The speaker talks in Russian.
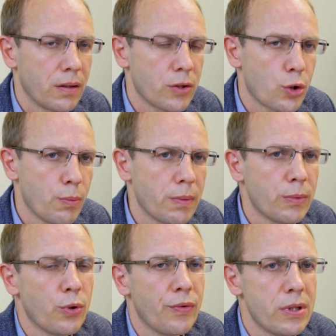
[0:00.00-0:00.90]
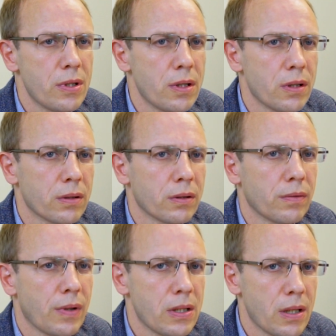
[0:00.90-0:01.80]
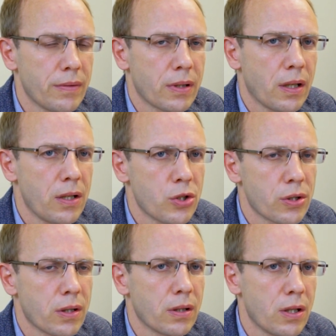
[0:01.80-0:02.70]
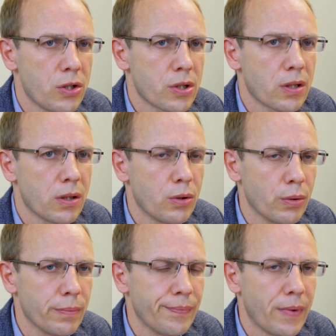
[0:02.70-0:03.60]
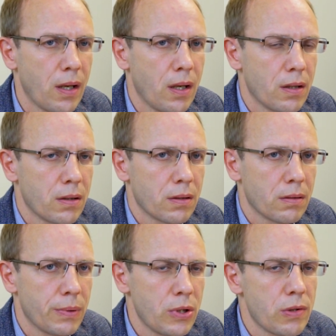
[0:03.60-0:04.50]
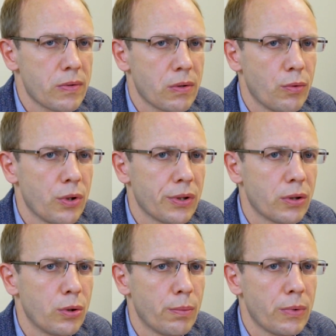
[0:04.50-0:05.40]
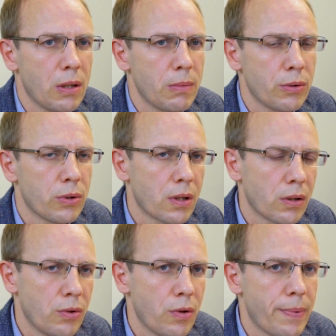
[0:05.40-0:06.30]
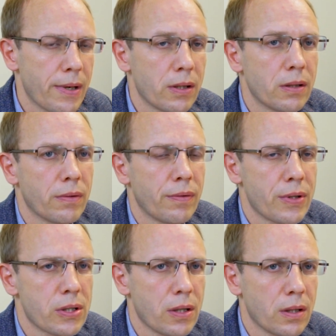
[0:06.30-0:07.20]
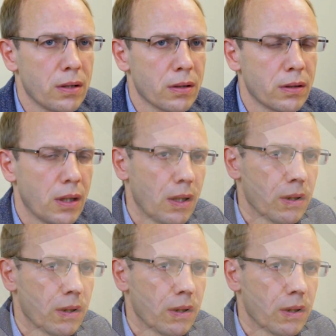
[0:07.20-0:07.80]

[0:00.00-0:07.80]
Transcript: Что бы мы увидели, войдя в архаический греческий дом? Прежде всего, этот дом не имел никакого парадного фасада.